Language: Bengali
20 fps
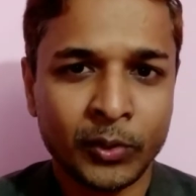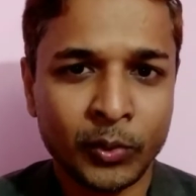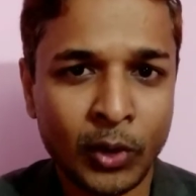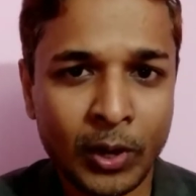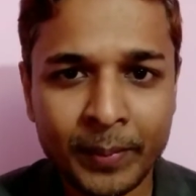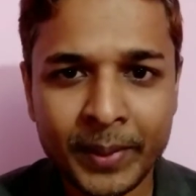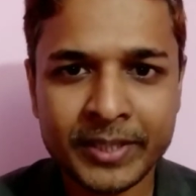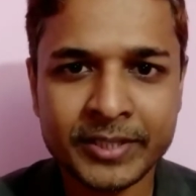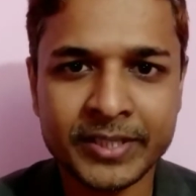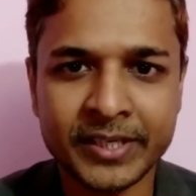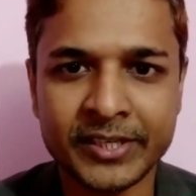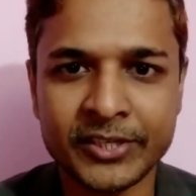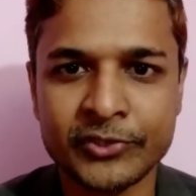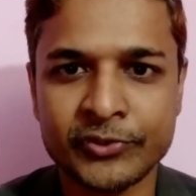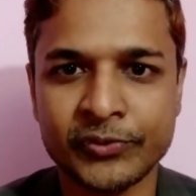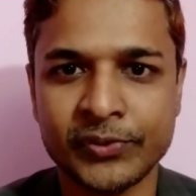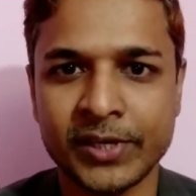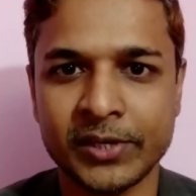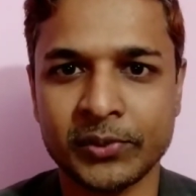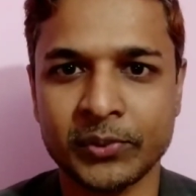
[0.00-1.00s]
কমার্সের
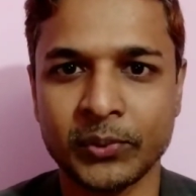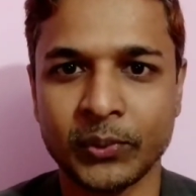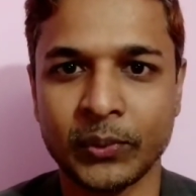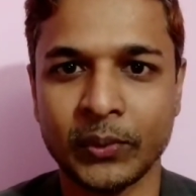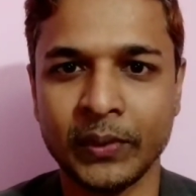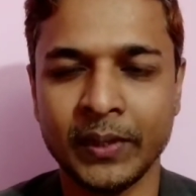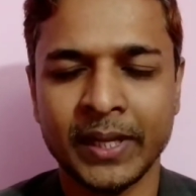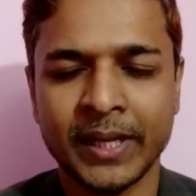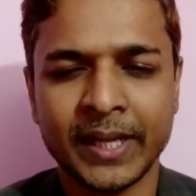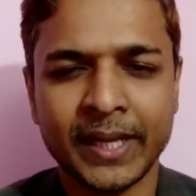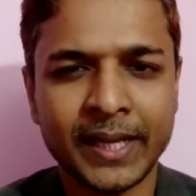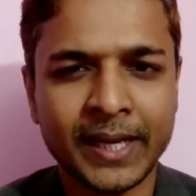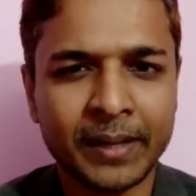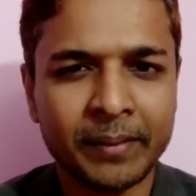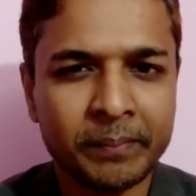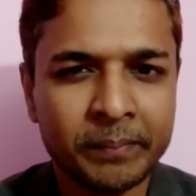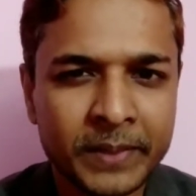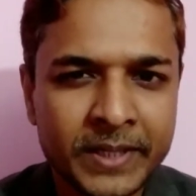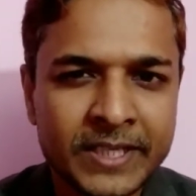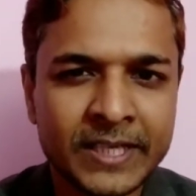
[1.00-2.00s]
স্টুডেন্টগুলো এরা
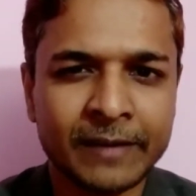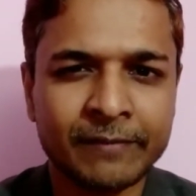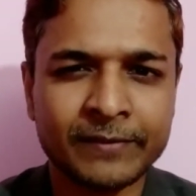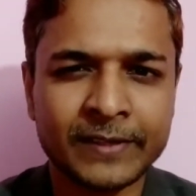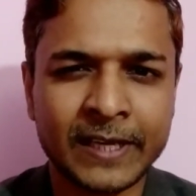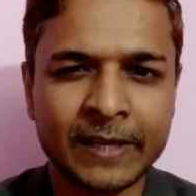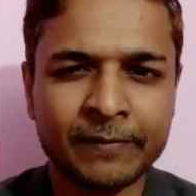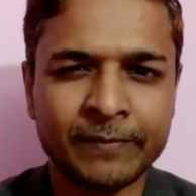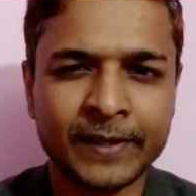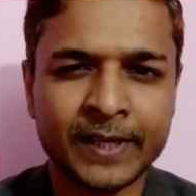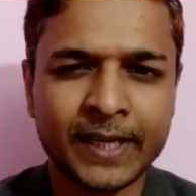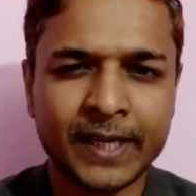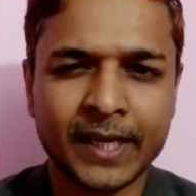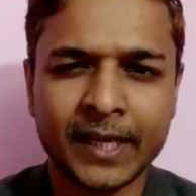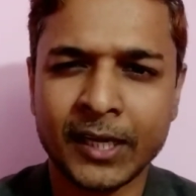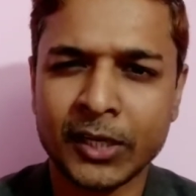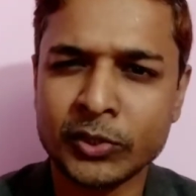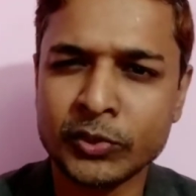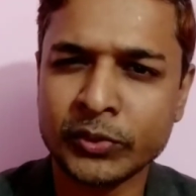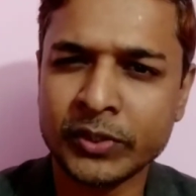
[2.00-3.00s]
মিডিয়াম টাইপের
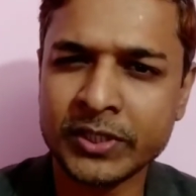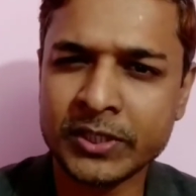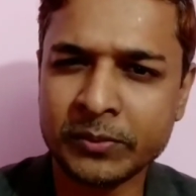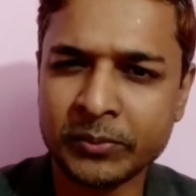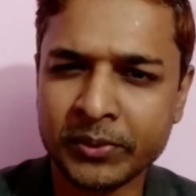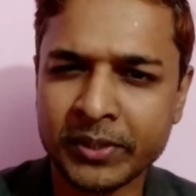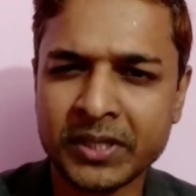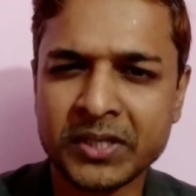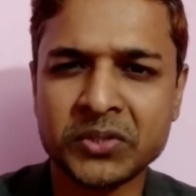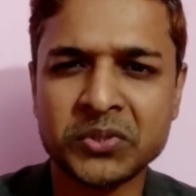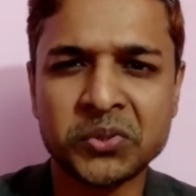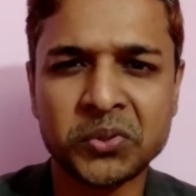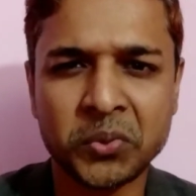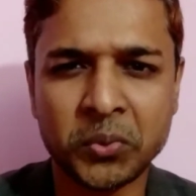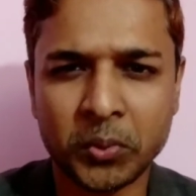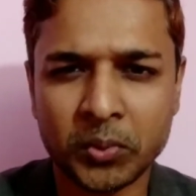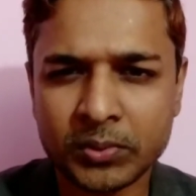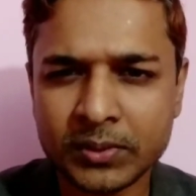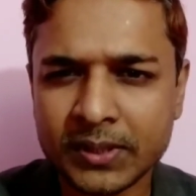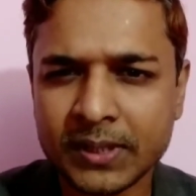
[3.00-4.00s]
এরা যদি জীবনে কিছু
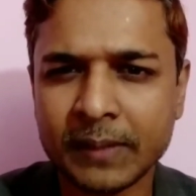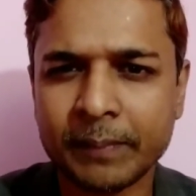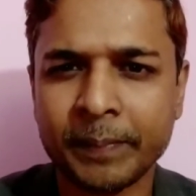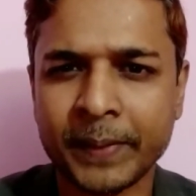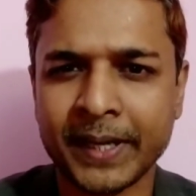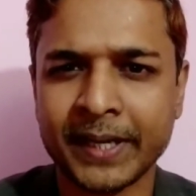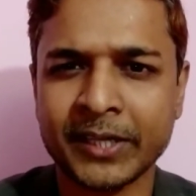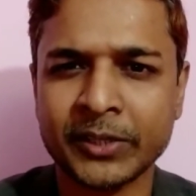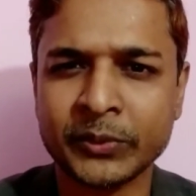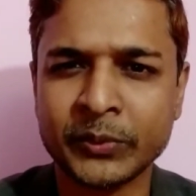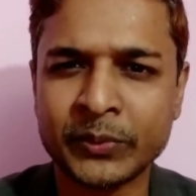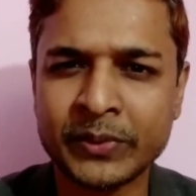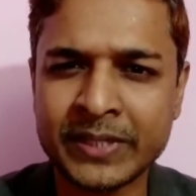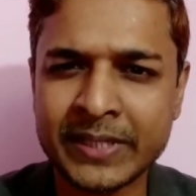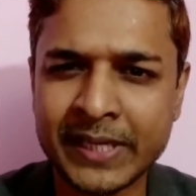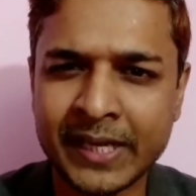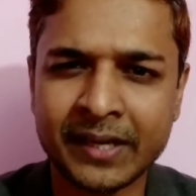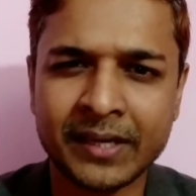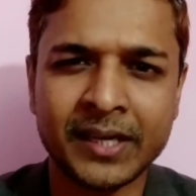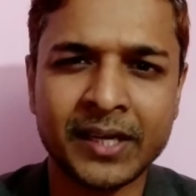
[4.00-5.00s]
করতে পারে তো
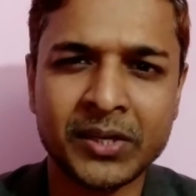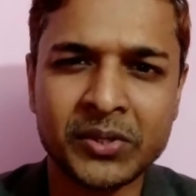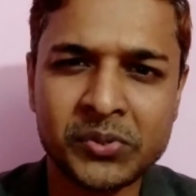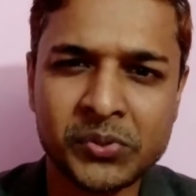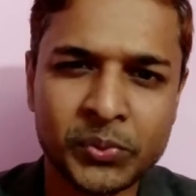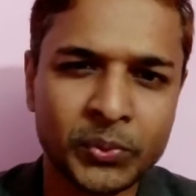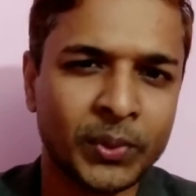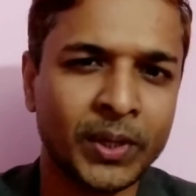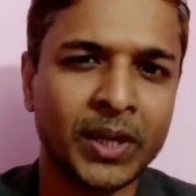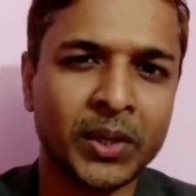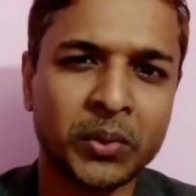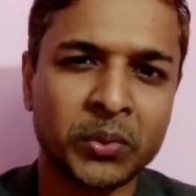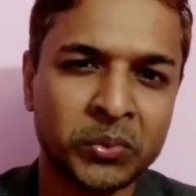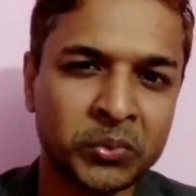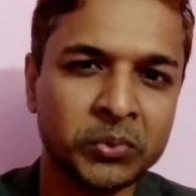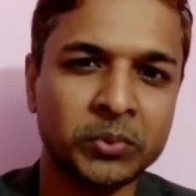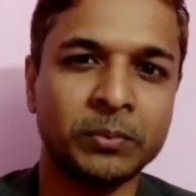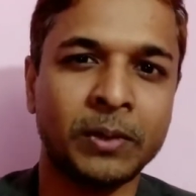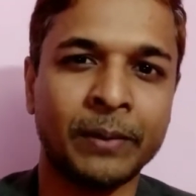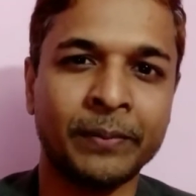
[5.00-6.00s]
টেনে টুনে
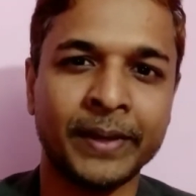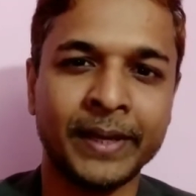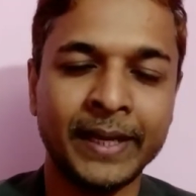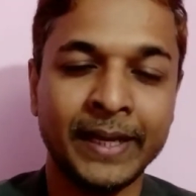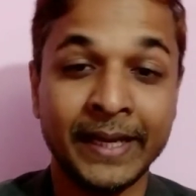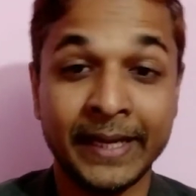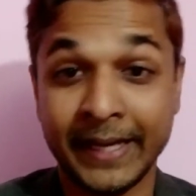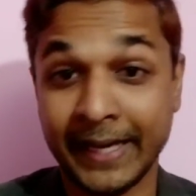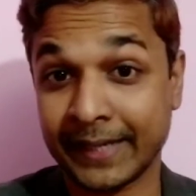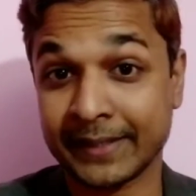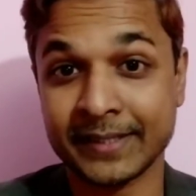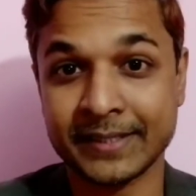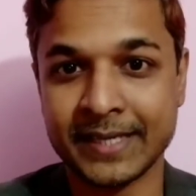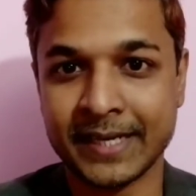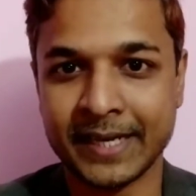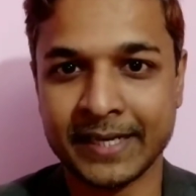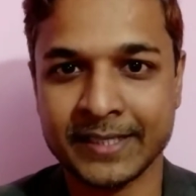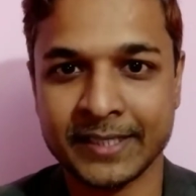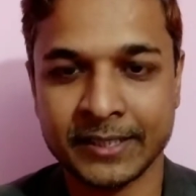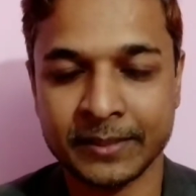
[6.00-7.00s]
কোনোভাবে একটা
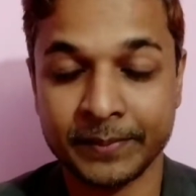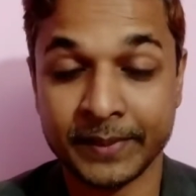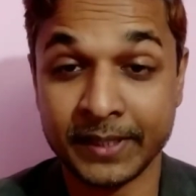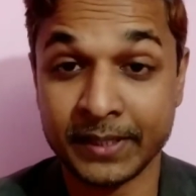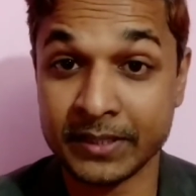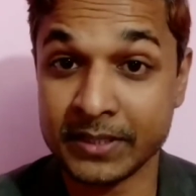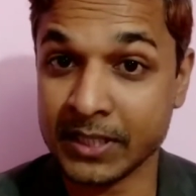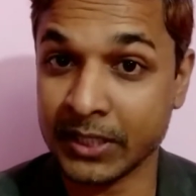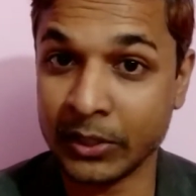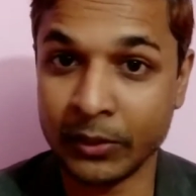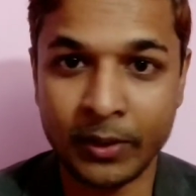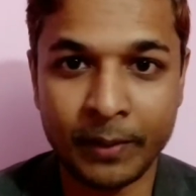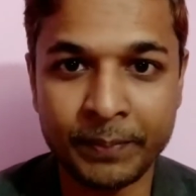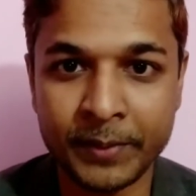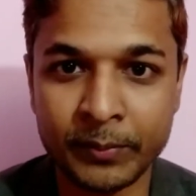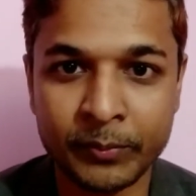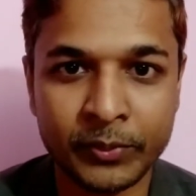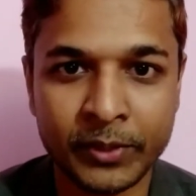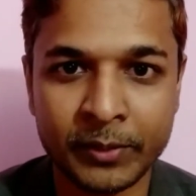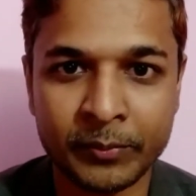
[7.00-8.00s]
জায়গায় যেতে পারেন সেটাও আপনি
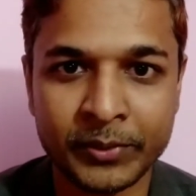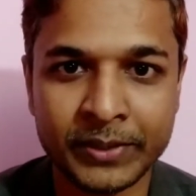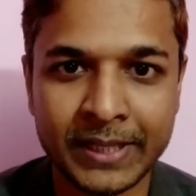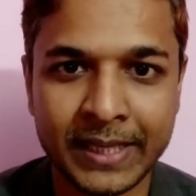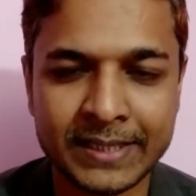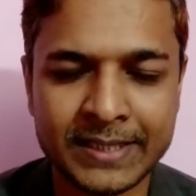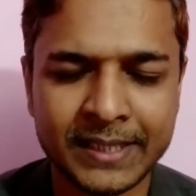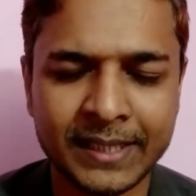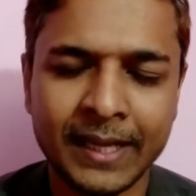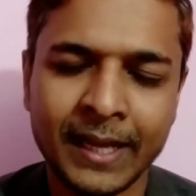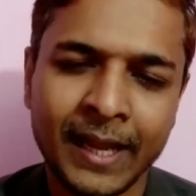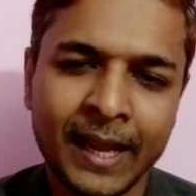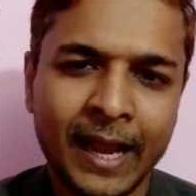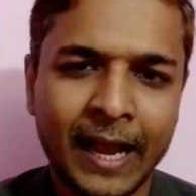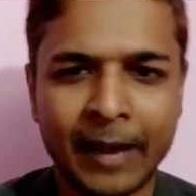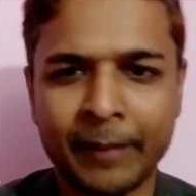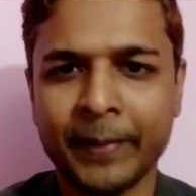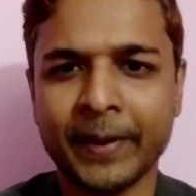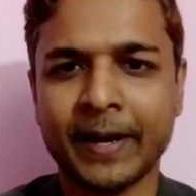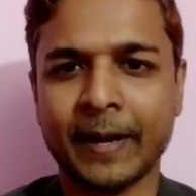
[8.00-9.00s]
ভুলের মধ্যে আছেন
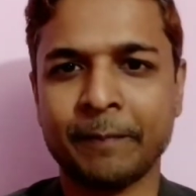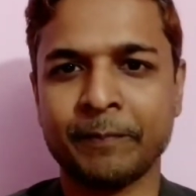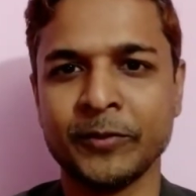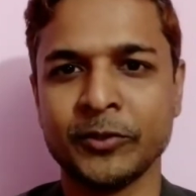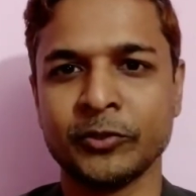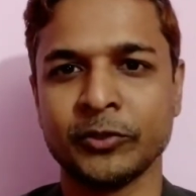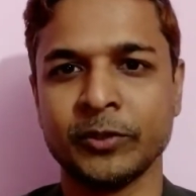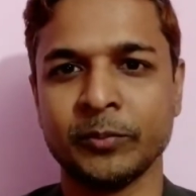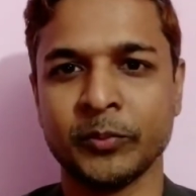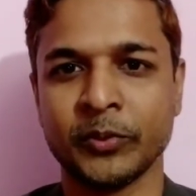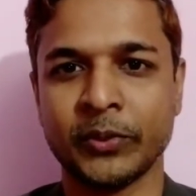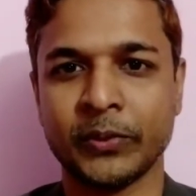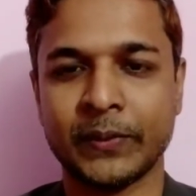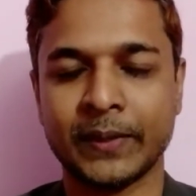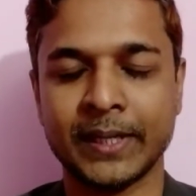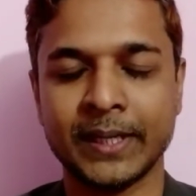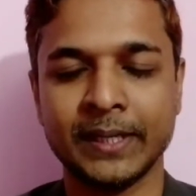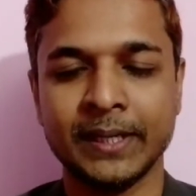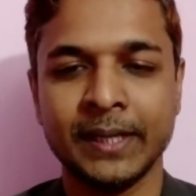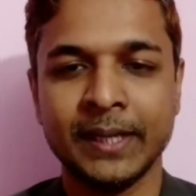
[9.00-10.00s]
আবার আপনি যদি মনে
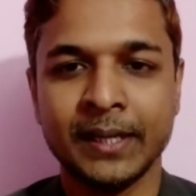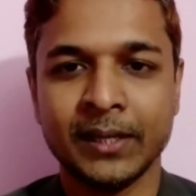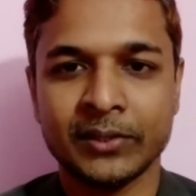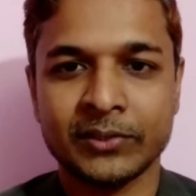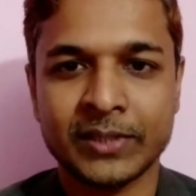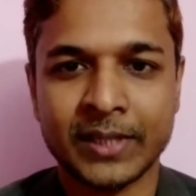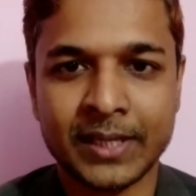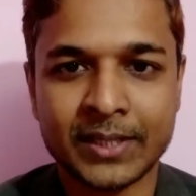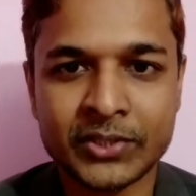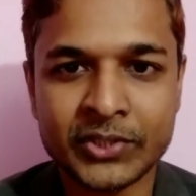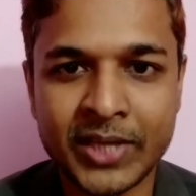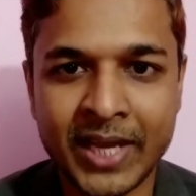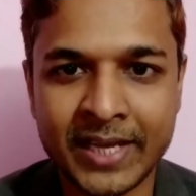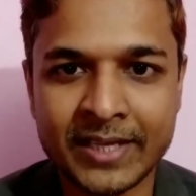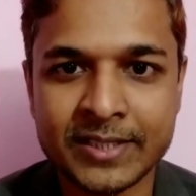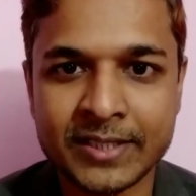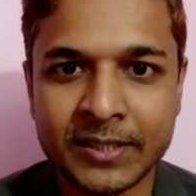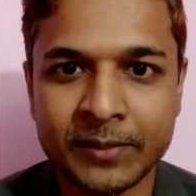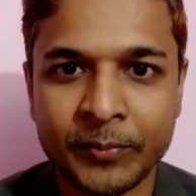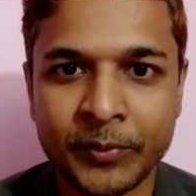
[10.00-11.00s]
করেন যারা
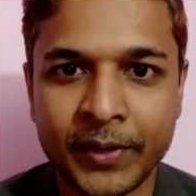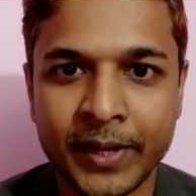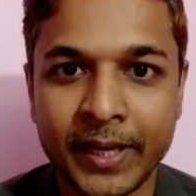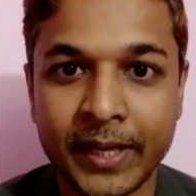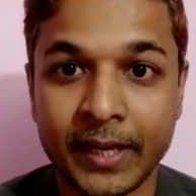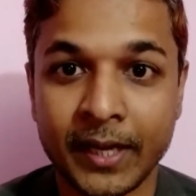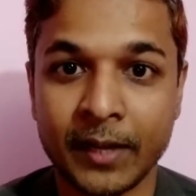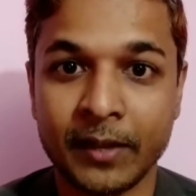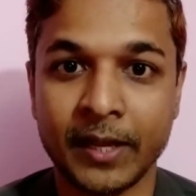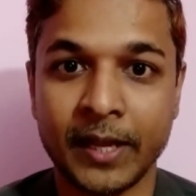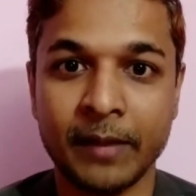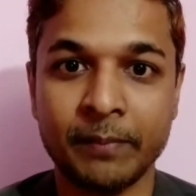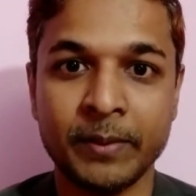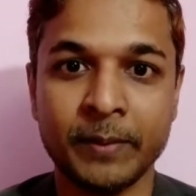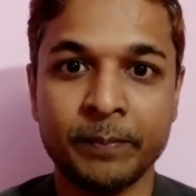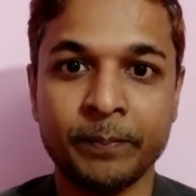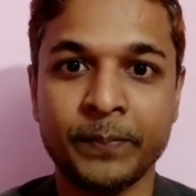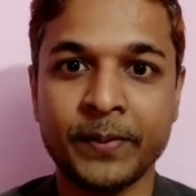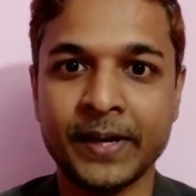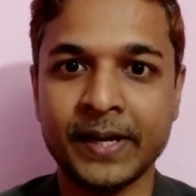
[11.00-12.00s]
সায়েন্সে পড়ে এরা হেভি
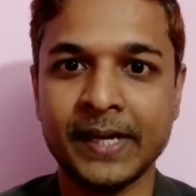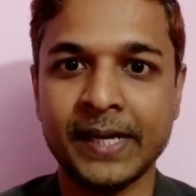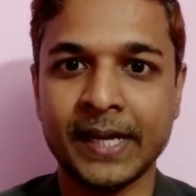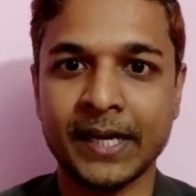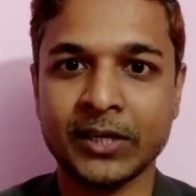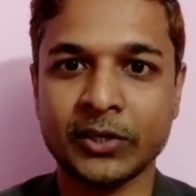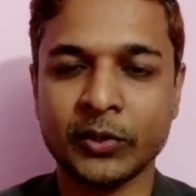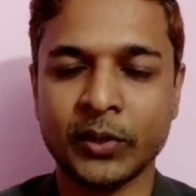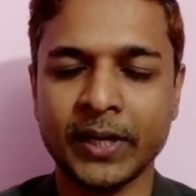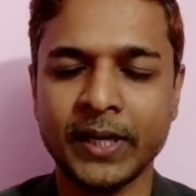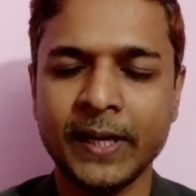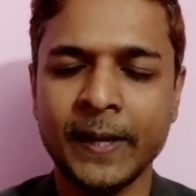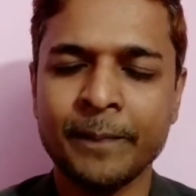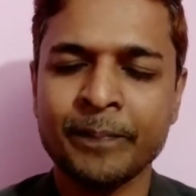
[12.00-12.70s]
ব্রিলিয়ান্ট হয়